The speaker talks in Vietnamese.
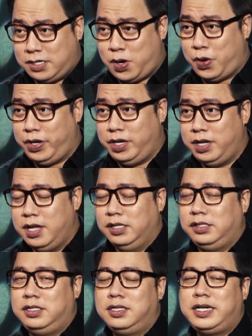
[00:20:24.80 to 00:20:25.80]
rồi dạ,
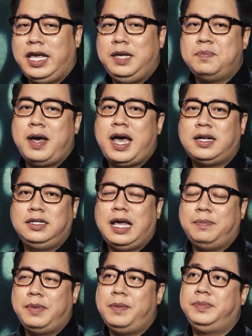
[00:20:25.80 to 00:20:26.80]
vâng trước khi mà anh
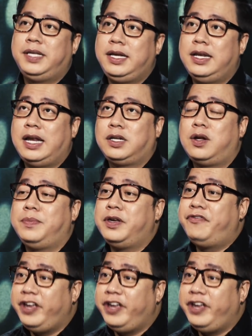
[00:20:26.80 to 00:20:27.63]
làm mc là anh có làm giáo